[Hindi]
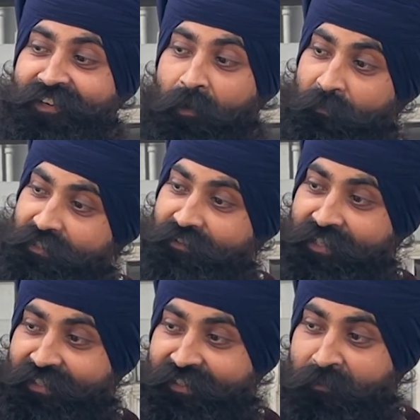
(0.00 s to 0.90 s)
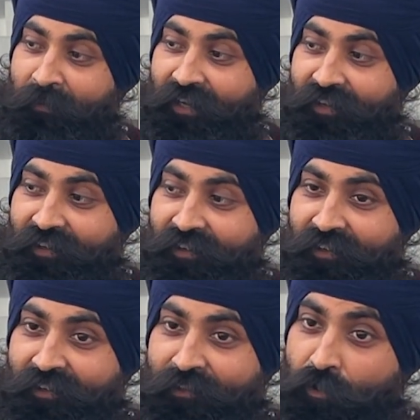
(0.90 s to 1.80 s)
अमृत वेला नियम है
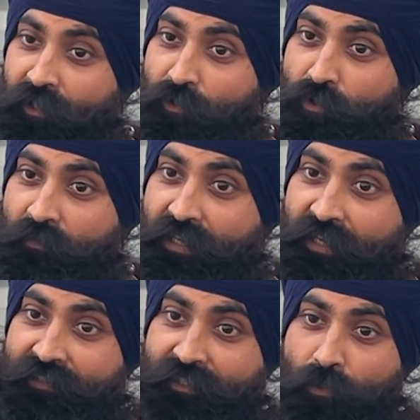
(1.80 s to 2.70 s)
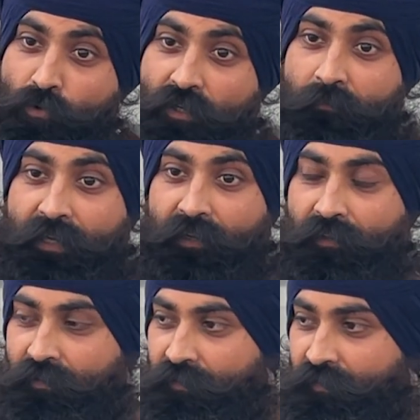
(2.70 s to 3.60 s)
क्योंकि गुरु महाराज का हुक्म है
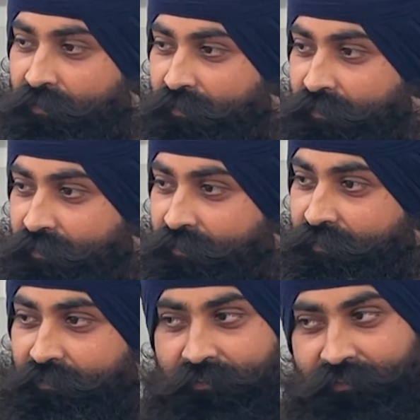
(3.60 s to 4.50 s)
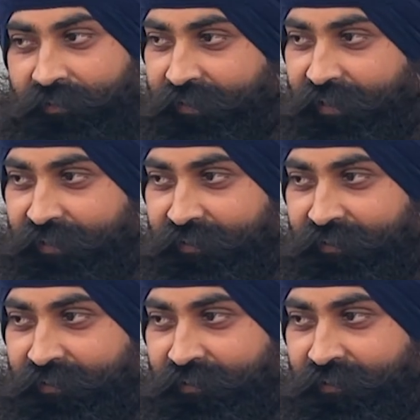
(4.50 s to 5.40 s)
ठीक है
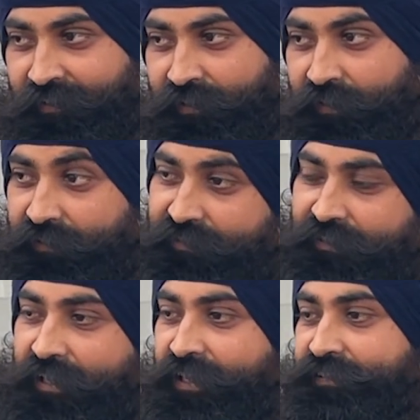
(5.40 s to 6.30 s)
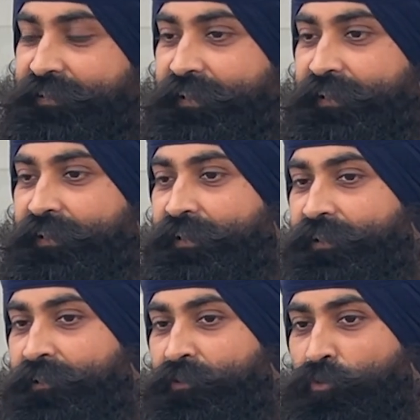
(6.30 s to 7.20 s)
इसी तरह से
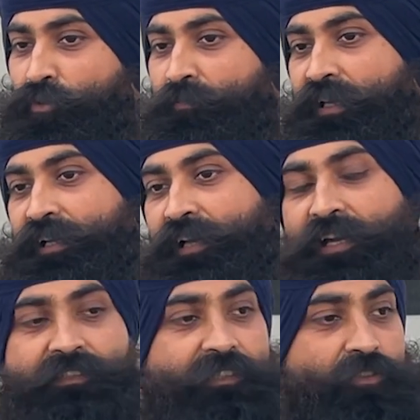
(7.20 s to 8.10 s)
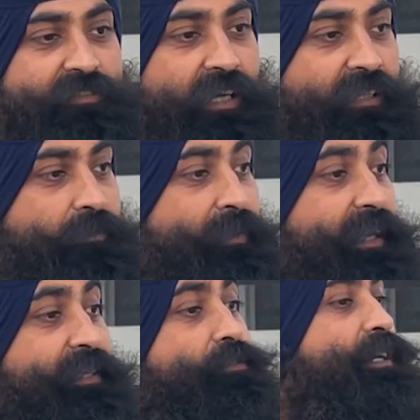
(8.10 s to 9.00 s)
गुरु महाराज की जो सात
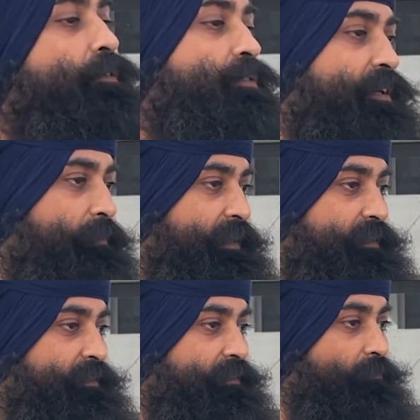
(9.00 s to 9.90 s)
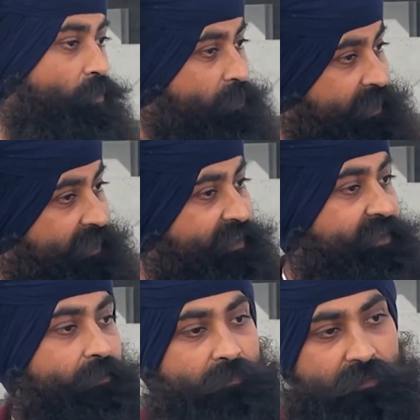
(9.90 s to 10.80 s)
बाणियों का हुक्म है वो भी एक
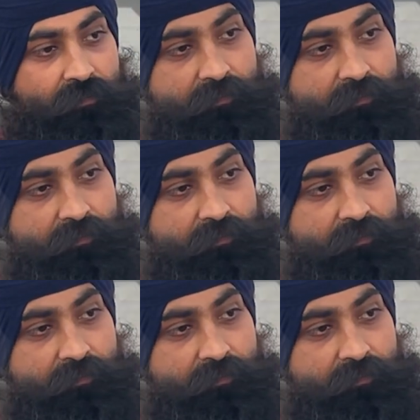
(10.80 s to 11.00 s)
नियम है